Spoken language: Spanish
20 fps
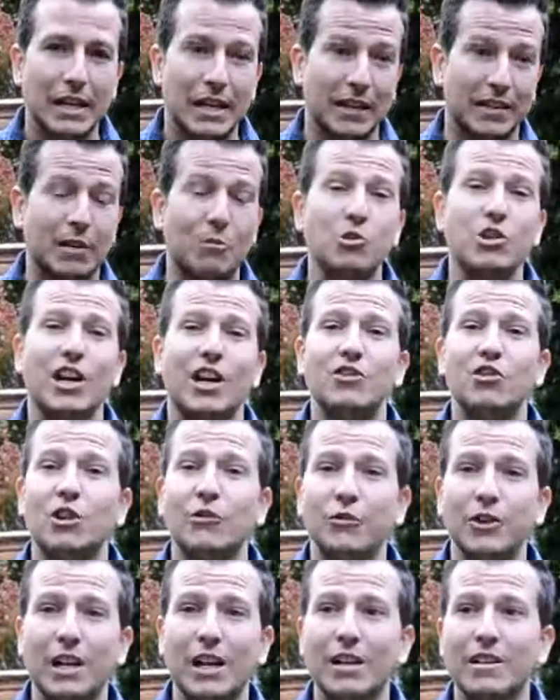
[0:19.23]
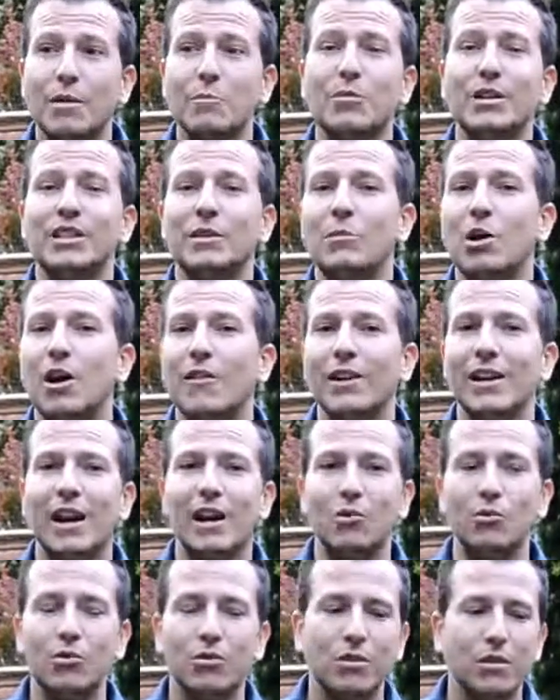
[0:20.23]
Estamos llegando al final, ya empezamos a ver
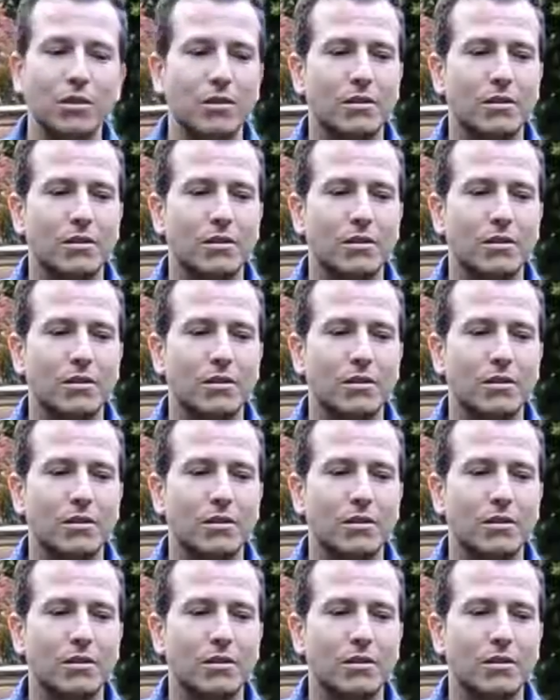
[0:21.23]
la luz,